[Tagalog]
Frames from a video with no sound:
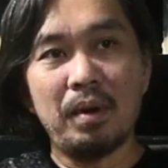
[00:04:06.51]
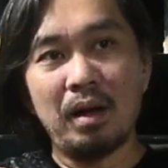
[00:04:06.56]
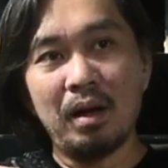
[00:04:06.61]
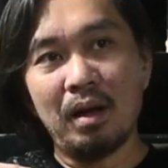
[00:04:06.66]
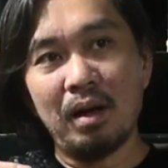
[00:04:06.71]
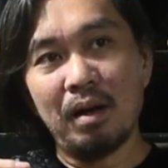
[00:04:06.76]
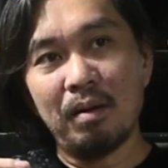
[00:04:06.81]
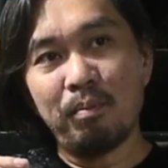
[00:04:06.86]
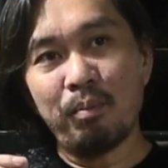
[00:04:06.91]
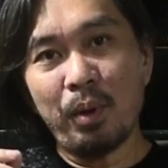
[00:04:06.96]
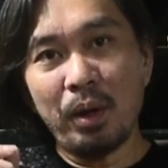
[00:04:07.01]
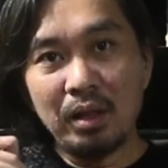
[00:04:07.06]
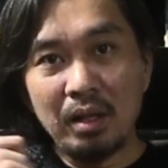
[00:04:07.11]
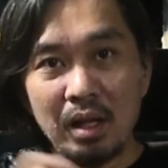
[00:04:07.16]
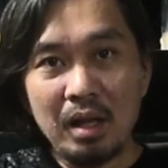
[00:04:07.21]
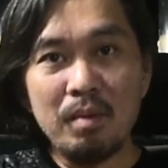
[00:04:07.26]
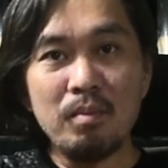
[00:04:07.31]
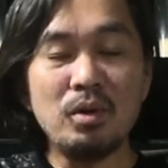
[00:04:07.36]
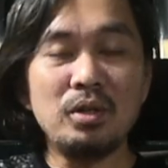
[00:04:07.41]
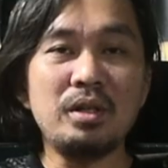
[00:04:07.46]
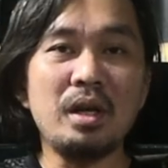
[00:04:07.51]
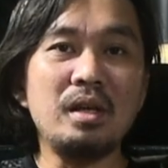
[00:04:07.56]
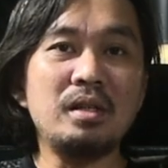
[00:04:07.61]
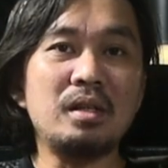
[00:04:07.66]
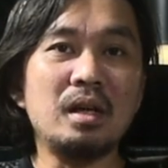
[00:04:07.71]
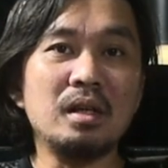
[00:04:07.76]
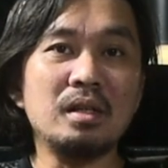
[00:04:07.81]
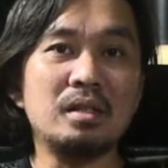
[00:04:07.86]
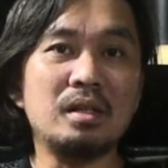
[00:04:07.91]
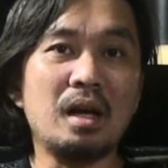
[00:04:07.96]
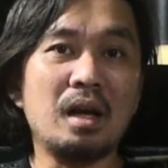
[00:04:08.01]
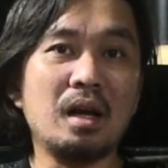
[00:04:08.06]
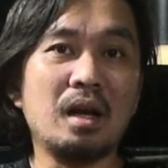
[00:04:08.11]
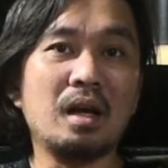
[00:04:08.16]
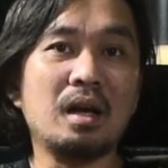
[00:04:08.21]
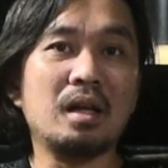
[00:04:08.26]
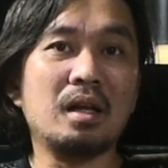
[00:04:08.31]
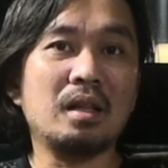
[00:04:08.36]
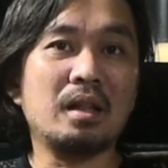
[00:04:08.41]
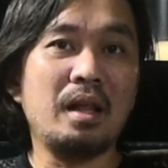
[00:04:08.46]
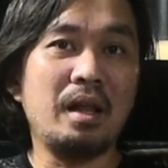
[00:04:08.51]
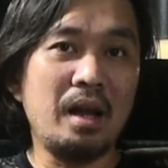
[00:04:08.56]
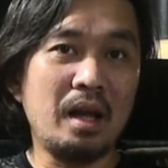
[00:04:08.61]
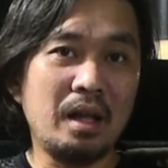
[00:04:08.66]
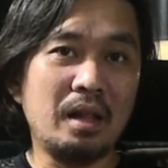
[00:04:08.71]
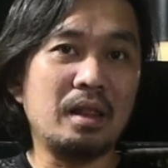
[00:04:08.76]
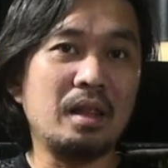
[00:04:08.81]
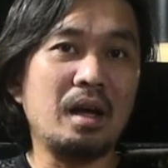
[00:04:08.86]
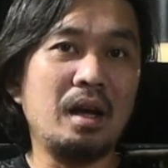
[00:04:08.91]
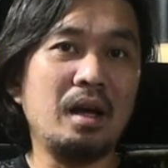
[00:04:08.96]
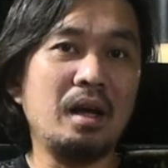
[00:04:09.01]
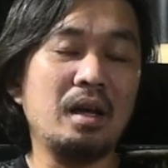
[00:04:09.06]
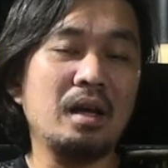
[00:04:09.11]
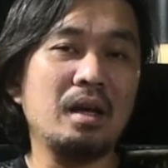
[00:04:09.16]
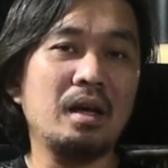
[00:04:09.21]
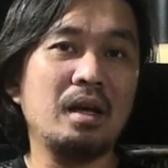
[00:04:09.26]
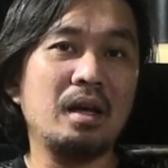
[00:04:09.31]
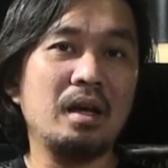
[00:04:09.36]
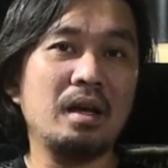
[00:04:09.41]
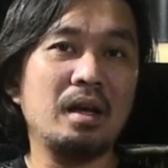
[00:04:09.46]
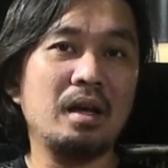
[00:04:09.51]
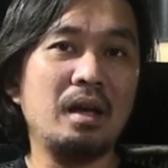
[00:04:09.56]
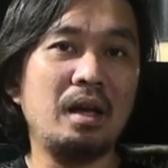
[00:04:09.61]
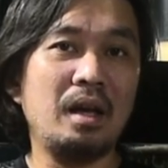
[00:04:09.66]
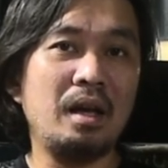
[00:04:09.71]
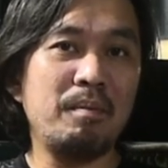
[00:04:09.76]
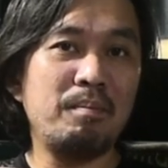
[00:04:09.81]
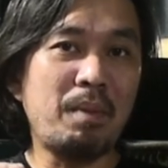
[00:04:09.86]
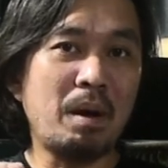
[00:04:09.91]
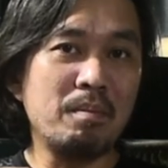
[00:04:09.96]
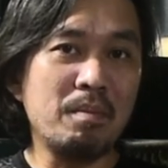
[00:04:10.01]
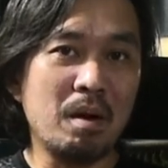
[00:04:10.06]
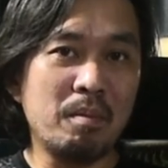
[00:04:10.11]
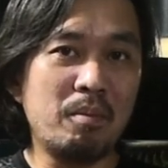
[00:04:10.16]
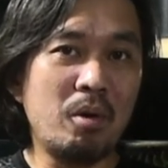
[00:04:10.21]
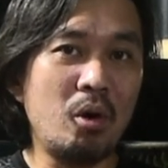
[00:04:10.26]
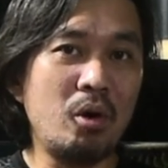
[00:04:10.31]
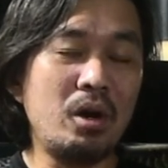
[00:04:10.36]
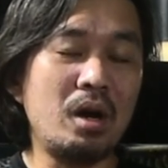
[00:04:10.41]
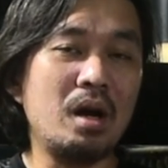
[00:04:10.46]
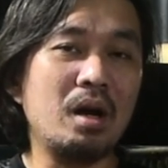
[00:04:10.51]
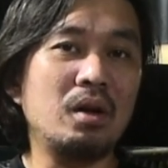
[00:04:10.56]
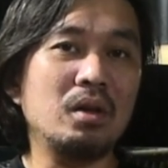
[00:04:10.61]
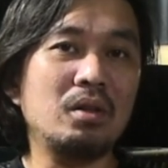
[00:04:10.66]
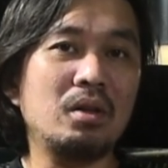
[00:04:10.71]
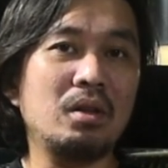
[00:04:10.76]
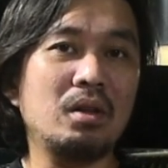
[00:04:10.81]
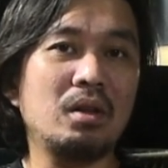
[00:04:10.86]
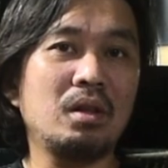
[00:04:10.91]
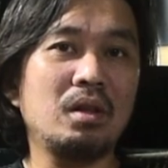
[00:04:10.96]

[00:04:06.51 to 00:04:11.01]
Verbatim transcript: uh, pwede nimo siya isaksak direkta and pag mag brown out